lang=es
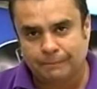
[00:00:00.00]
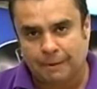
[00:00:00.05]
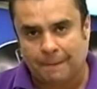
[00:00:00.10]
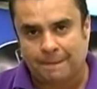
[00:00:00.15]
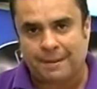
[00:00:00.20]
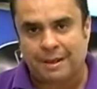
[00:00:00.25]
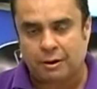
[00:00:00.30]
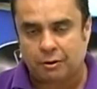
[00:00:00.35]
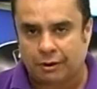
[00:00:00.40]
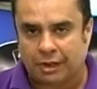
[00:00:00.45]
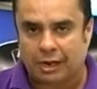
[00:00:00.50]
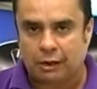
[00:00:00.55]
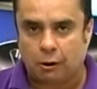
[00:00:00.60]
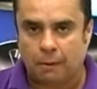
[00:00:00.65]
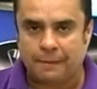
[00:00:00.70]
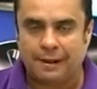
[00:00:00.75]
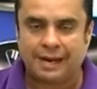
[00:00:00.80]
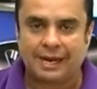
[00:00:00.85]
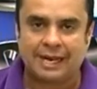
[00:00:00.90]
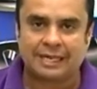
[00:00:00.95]
Pero que el
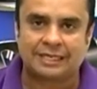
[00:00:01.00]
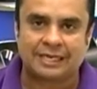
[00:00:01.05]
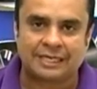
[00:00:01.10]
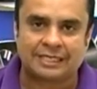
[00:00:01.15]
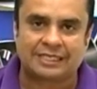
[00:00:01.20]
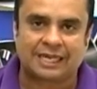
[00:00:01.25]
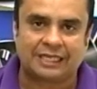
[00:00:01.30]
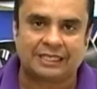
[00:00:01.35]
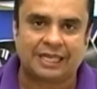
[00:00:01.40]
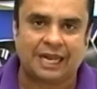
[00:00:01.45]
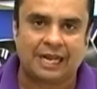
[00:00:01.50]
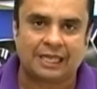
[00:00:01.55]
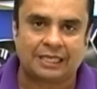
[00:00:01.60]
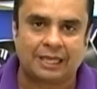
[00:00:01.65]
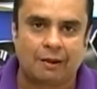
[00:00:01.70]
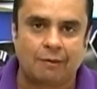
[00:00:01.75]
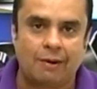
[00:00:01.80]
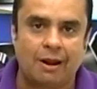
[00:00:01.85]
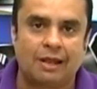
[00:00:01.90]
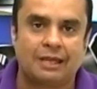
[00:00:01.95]
hombre les canta la
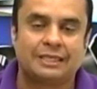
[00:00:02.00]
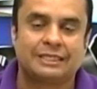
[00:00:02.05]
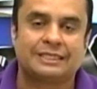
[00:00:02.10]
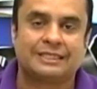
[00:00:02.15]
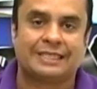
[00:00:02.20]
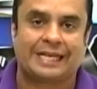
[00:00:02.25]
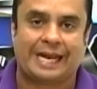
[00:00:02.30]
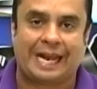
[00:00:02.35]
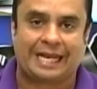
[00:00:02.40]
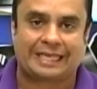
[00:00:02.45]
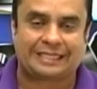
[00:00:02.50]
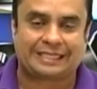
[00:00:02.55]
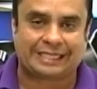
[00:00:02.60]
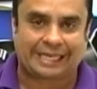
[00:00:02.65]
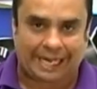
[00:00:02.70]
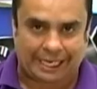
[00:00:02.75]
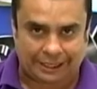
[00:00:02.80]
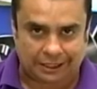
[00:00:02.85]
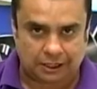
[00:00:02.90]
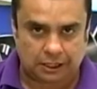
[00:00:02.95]
tabla, se las
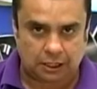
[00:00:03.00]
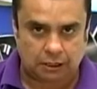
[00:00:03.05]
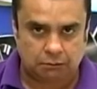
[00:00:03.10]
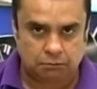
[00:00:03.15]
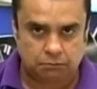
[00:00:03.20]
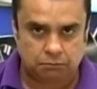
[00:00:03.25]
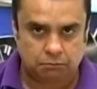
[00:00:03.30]
canta.